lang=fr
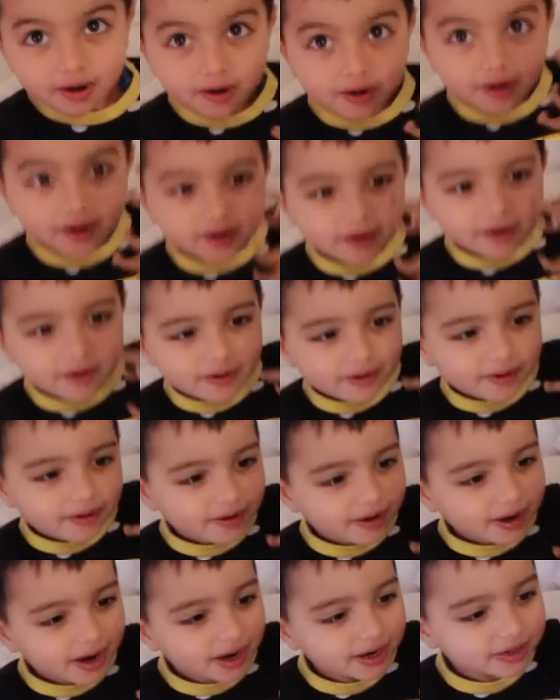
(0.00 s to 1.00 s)

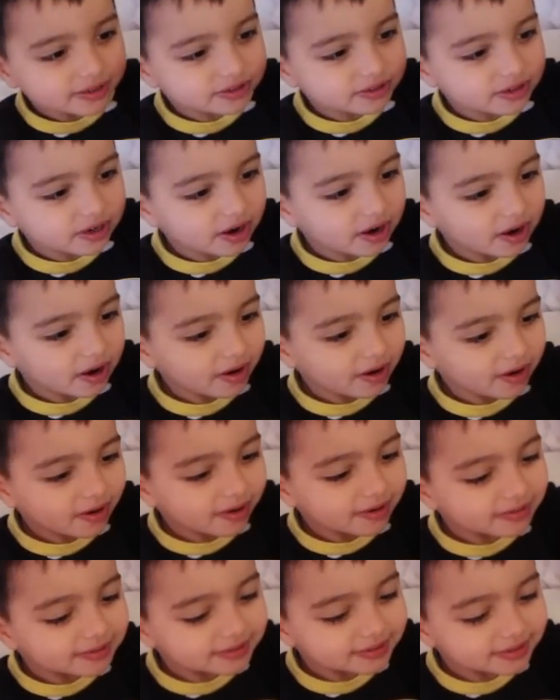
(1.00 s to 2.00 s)
Waouh.
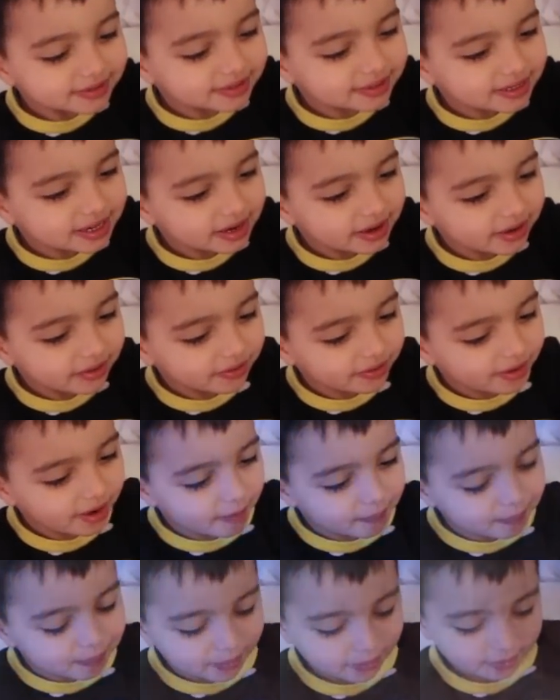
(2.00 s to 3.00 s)
Aïe, qui est
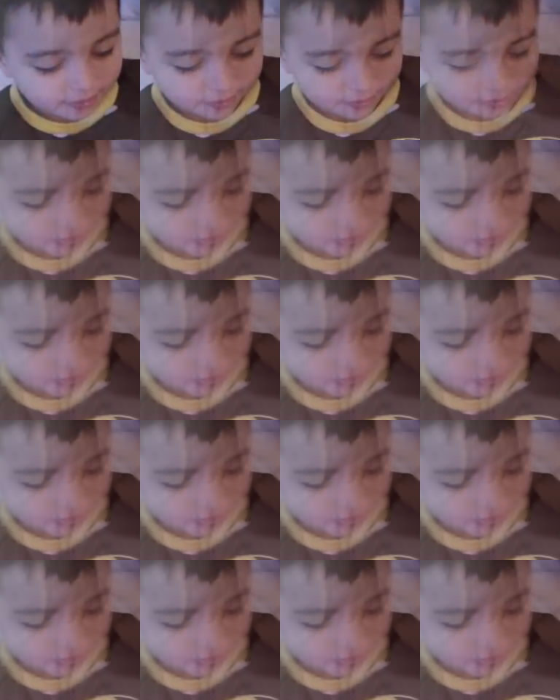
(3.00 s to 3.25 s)
comme un